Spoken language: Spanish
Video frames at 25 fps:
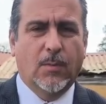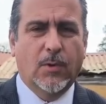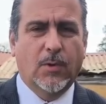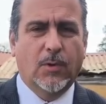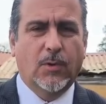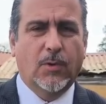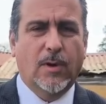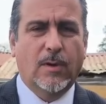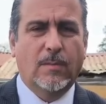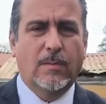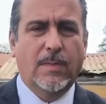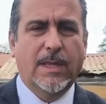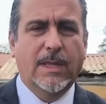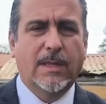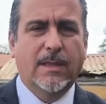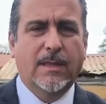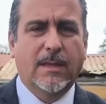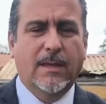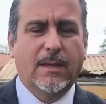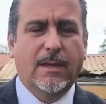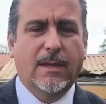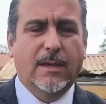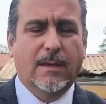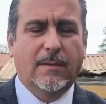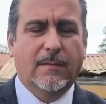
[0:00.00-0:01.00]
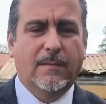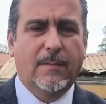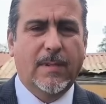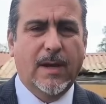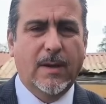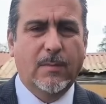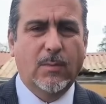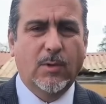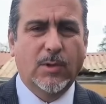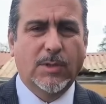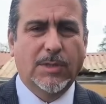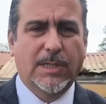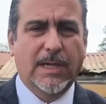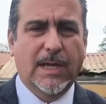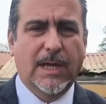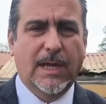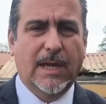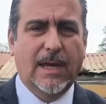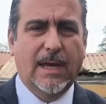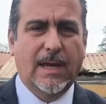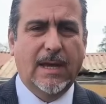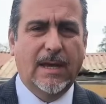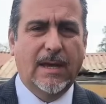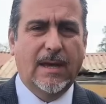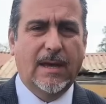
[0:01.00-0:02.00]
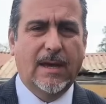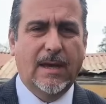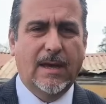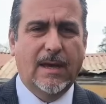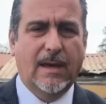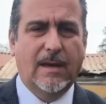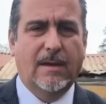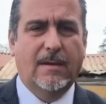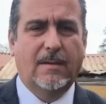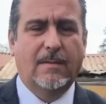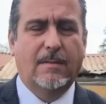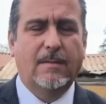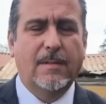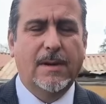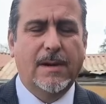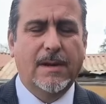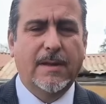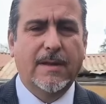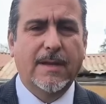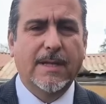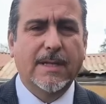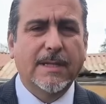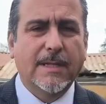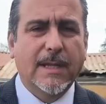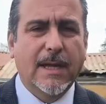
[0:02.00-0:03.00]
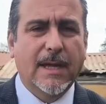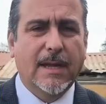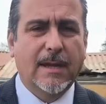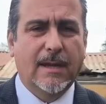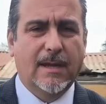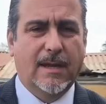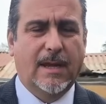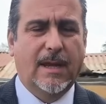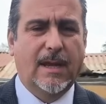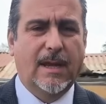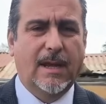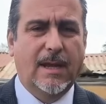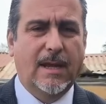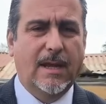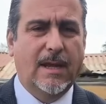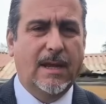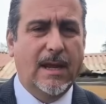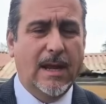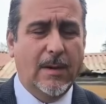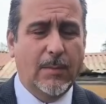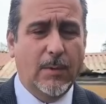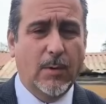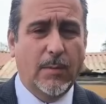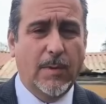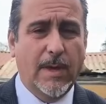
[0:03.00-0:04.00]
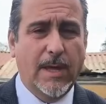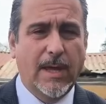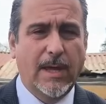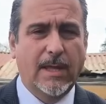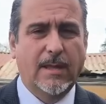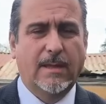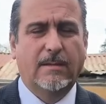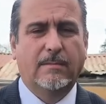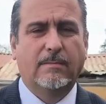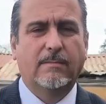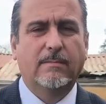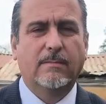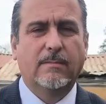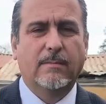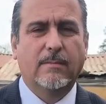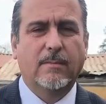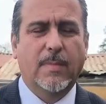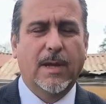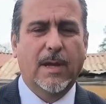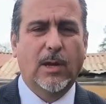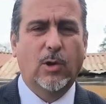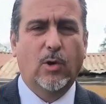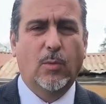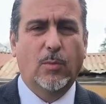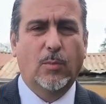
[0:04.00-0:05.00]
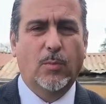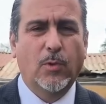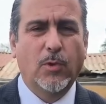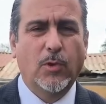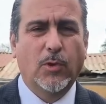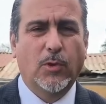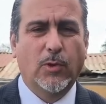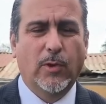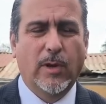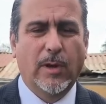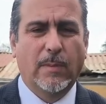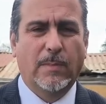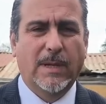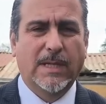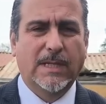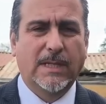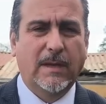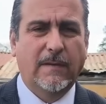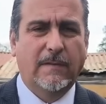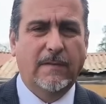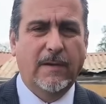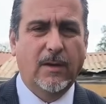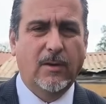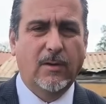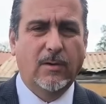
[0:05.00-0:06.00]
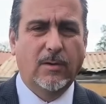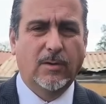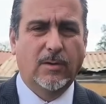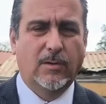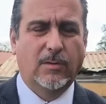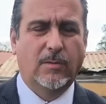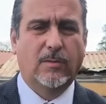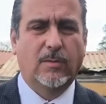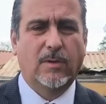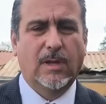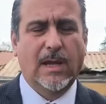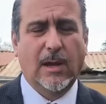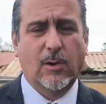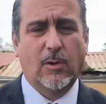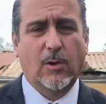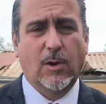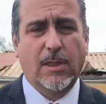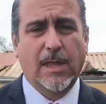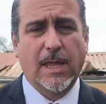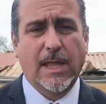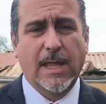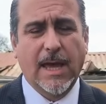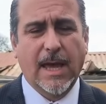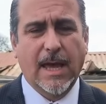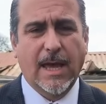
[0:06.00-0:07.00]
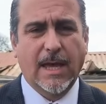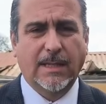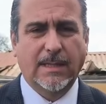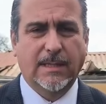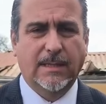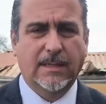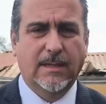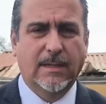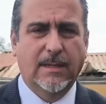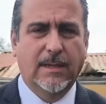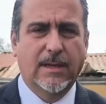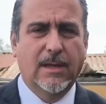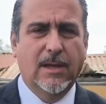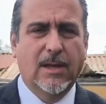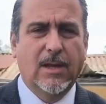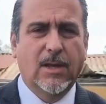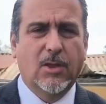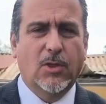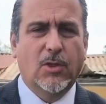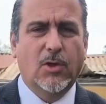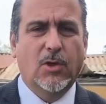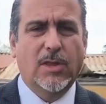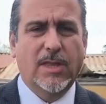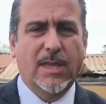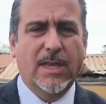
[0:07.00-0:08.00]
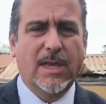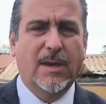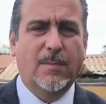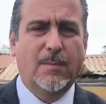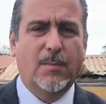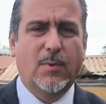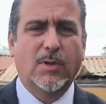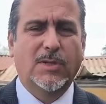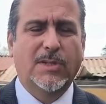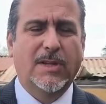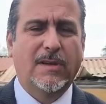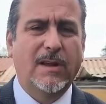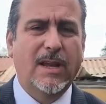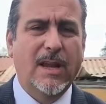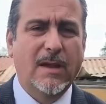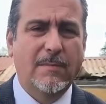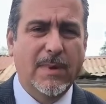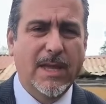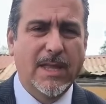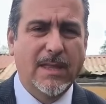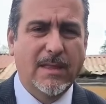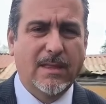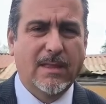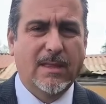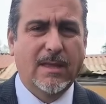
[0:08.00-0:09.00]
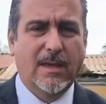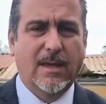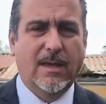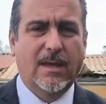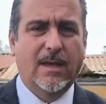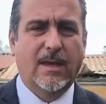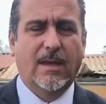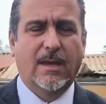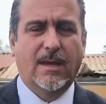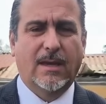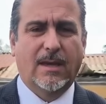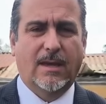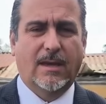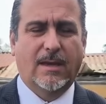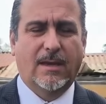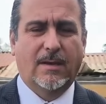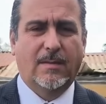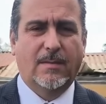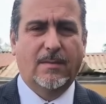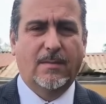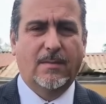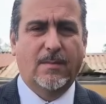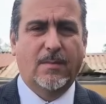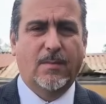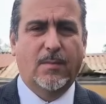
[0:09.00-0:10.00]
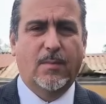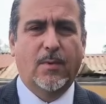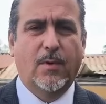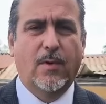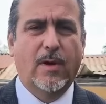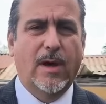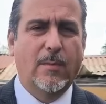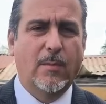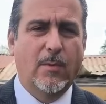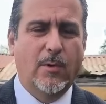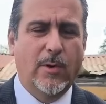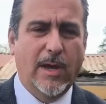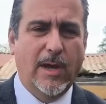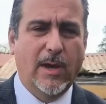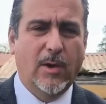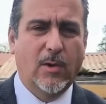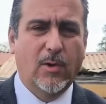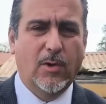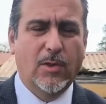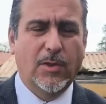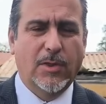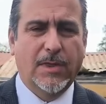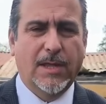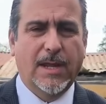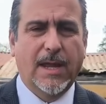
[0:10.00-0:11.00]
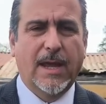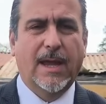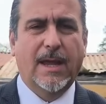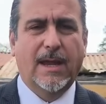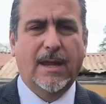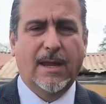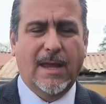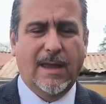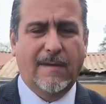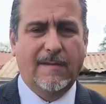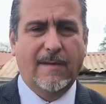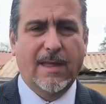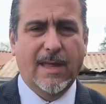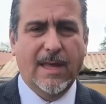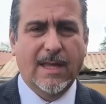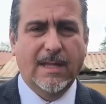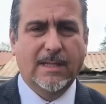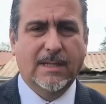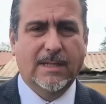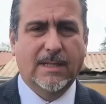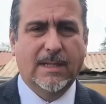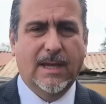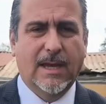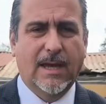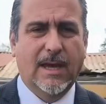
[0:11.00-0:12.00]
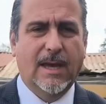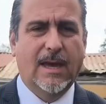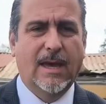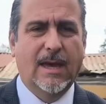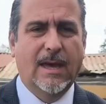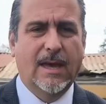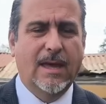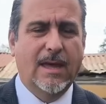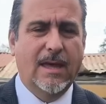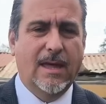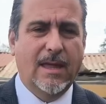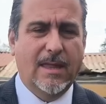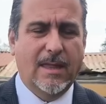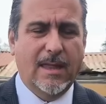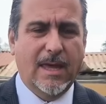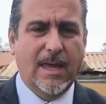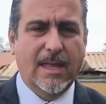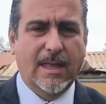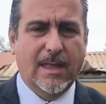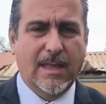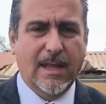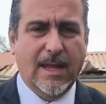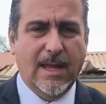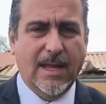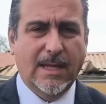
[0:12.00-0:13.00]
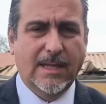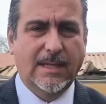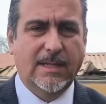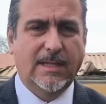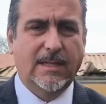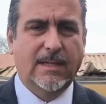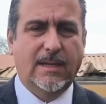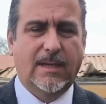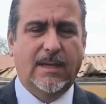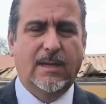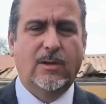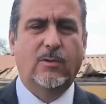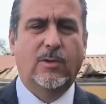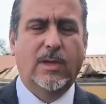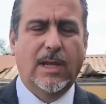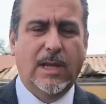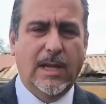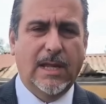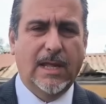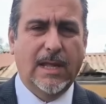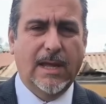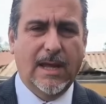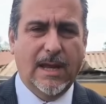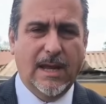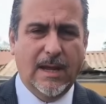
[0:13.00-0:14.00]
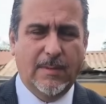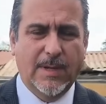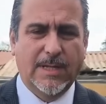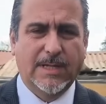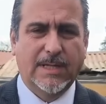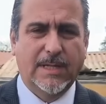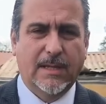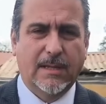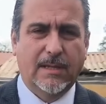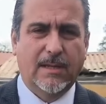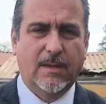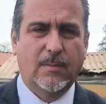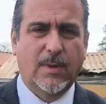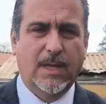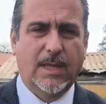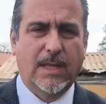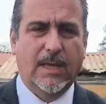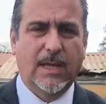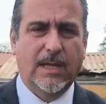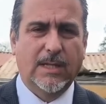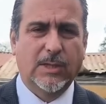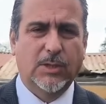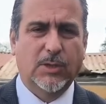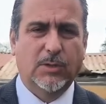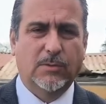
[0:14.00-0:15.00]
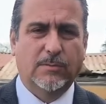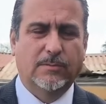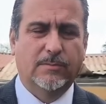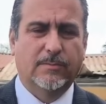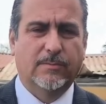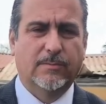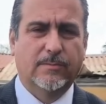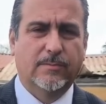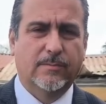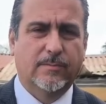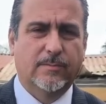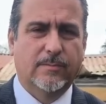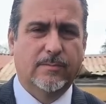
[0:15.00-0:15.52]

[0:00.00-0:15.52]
Puntualmente vamos a revisar eh, la propiedad, ver los puntos específicos, las coordenadas, donde posiblemente podamos encontrar evidencia de interés y utilidad de la presente investigación.